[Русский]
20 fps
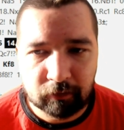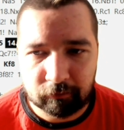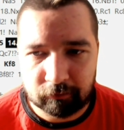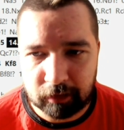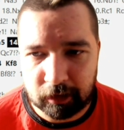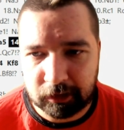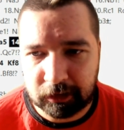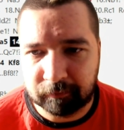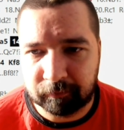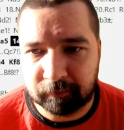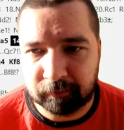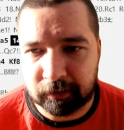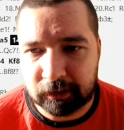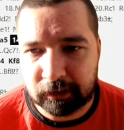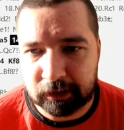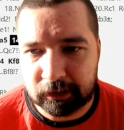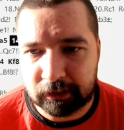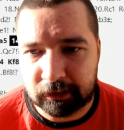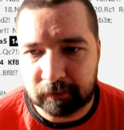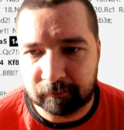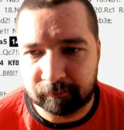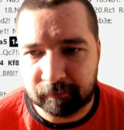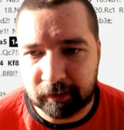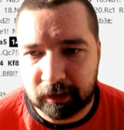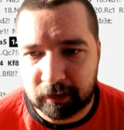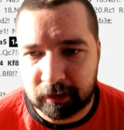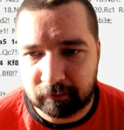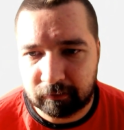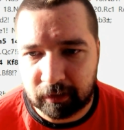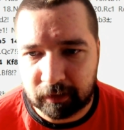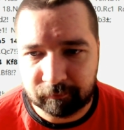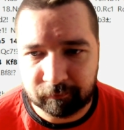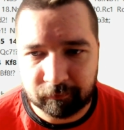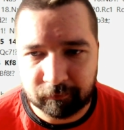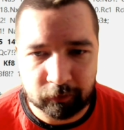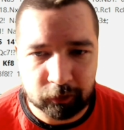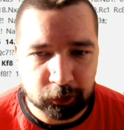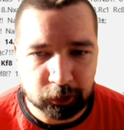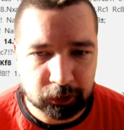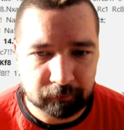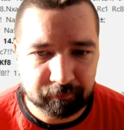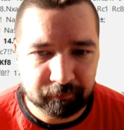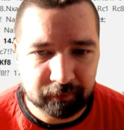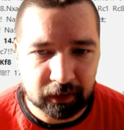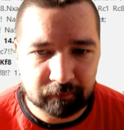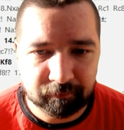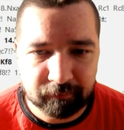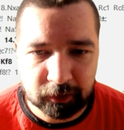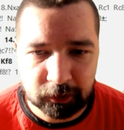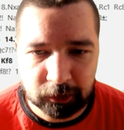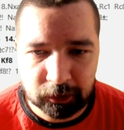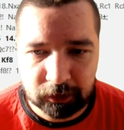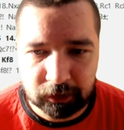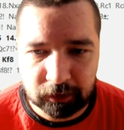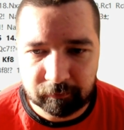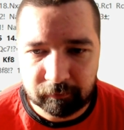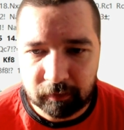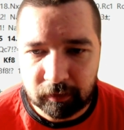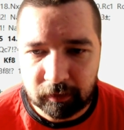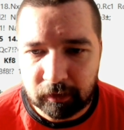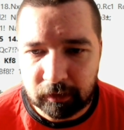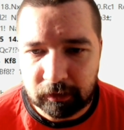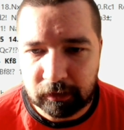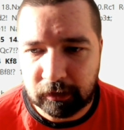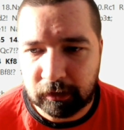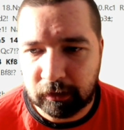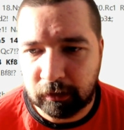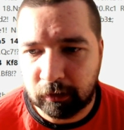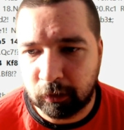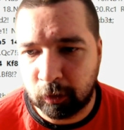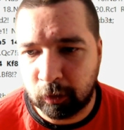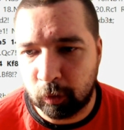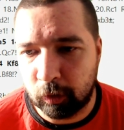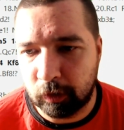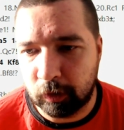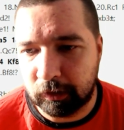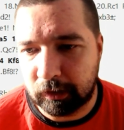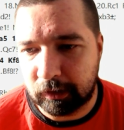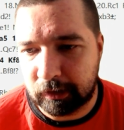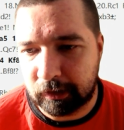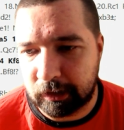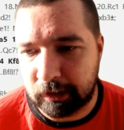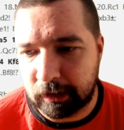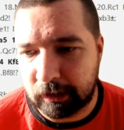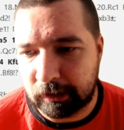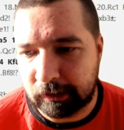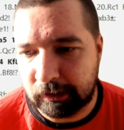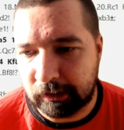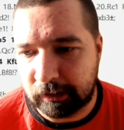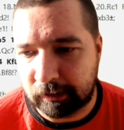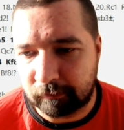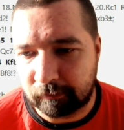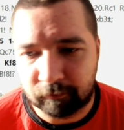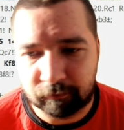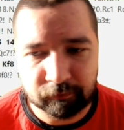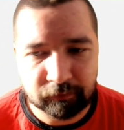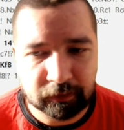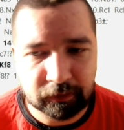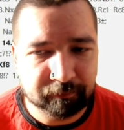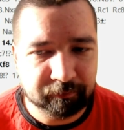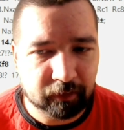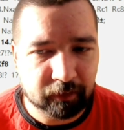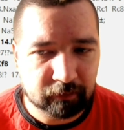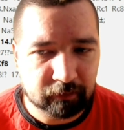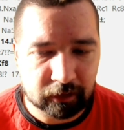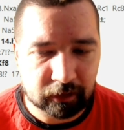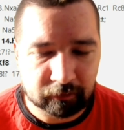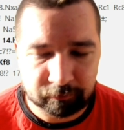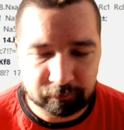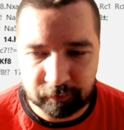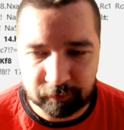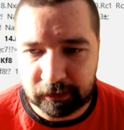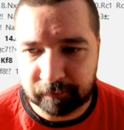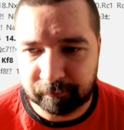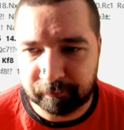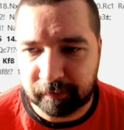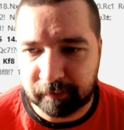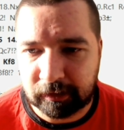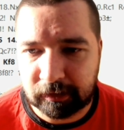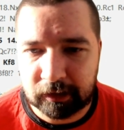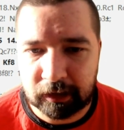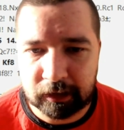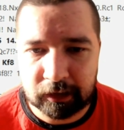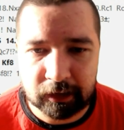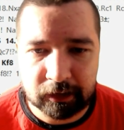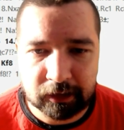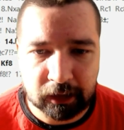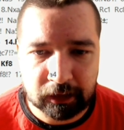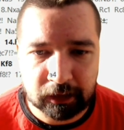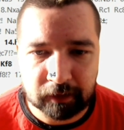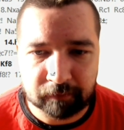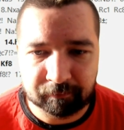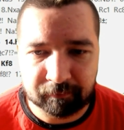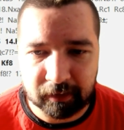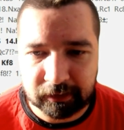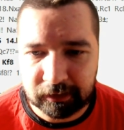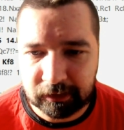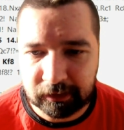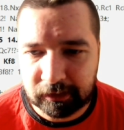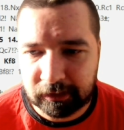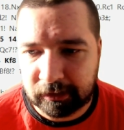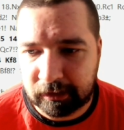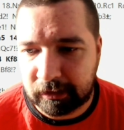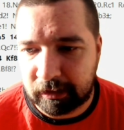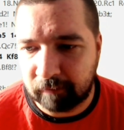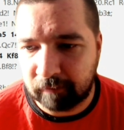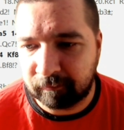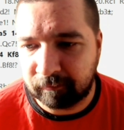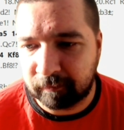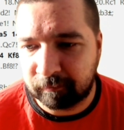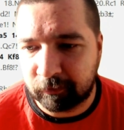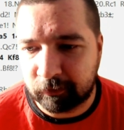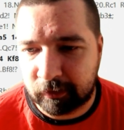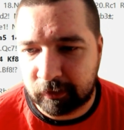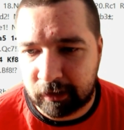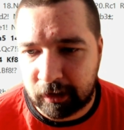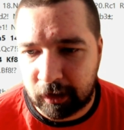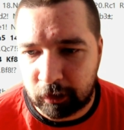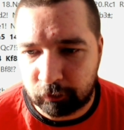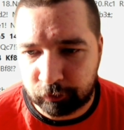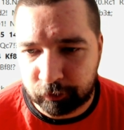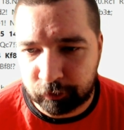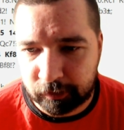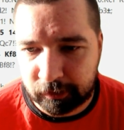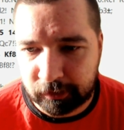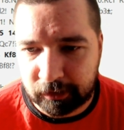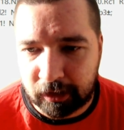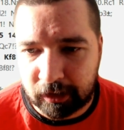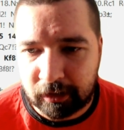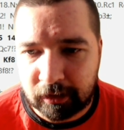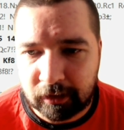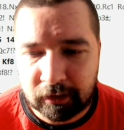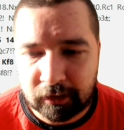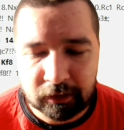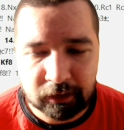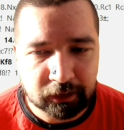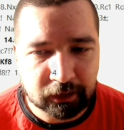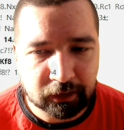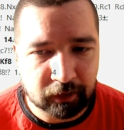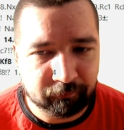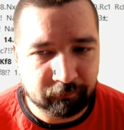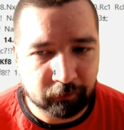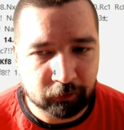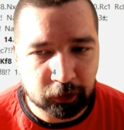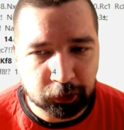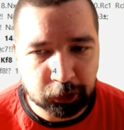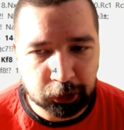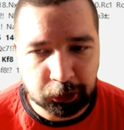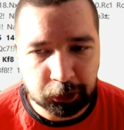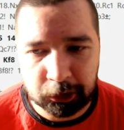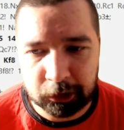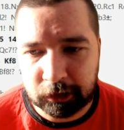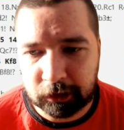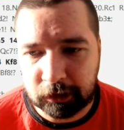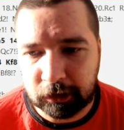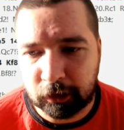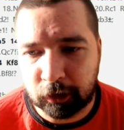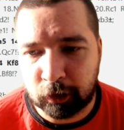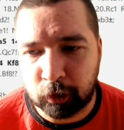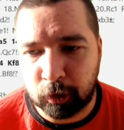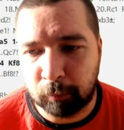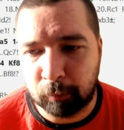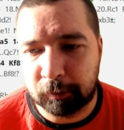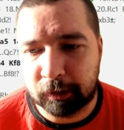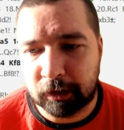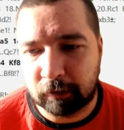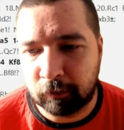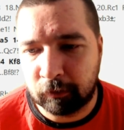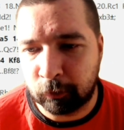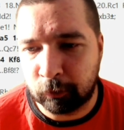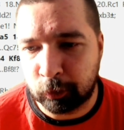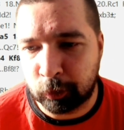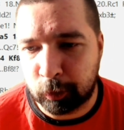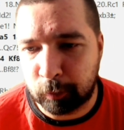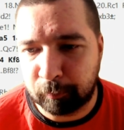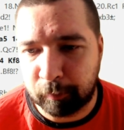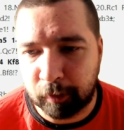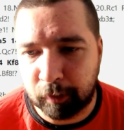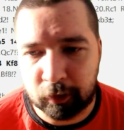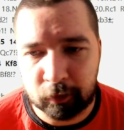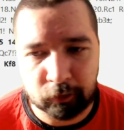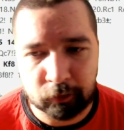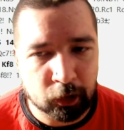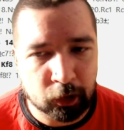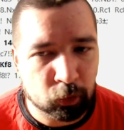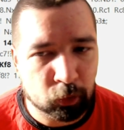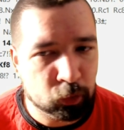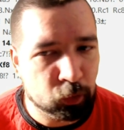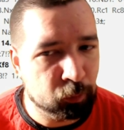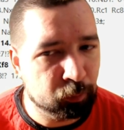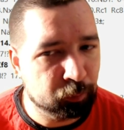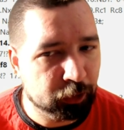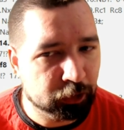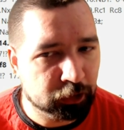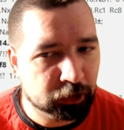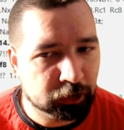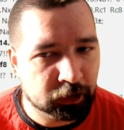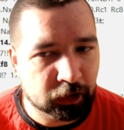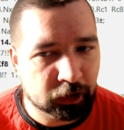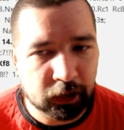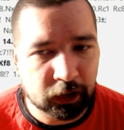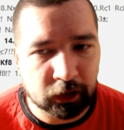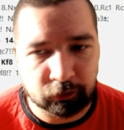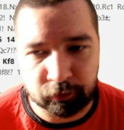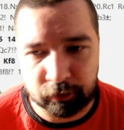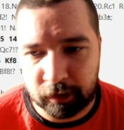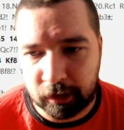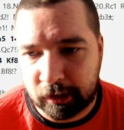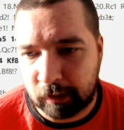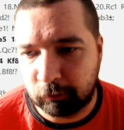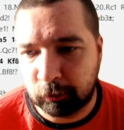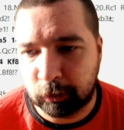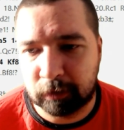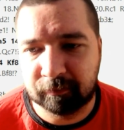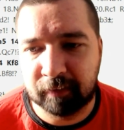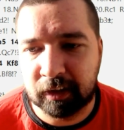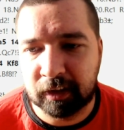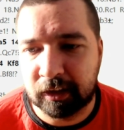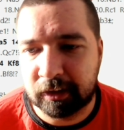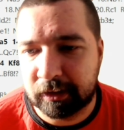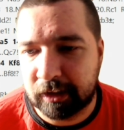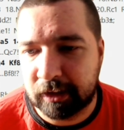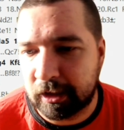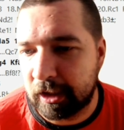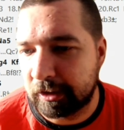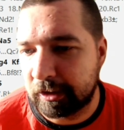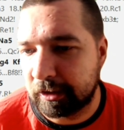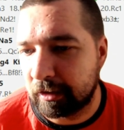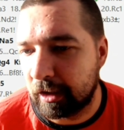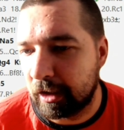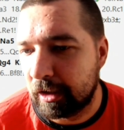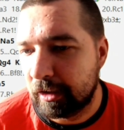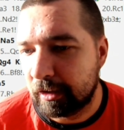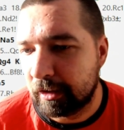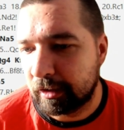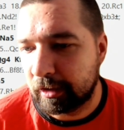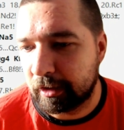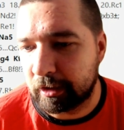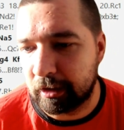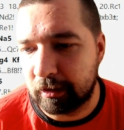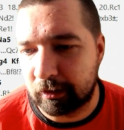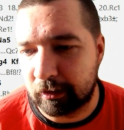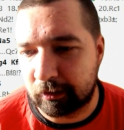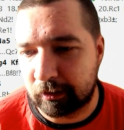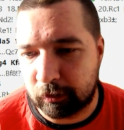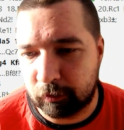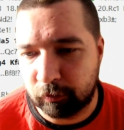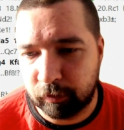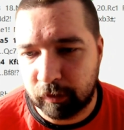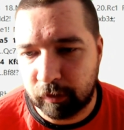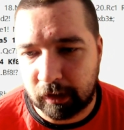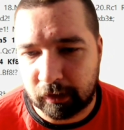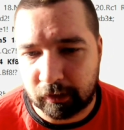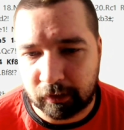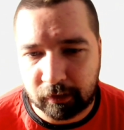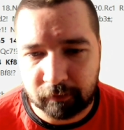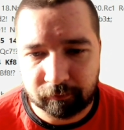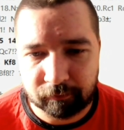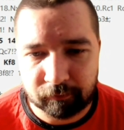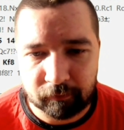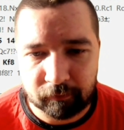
Владимир, естественно, прикрывает поле g5 пешкой и конь e1 типовая, в принципе, идея для таких позиций. Я пропускаю ферзя на поле g4, кроме того, уступаю дорогу пешки f, для того, чтобы она таранила королевский фланг.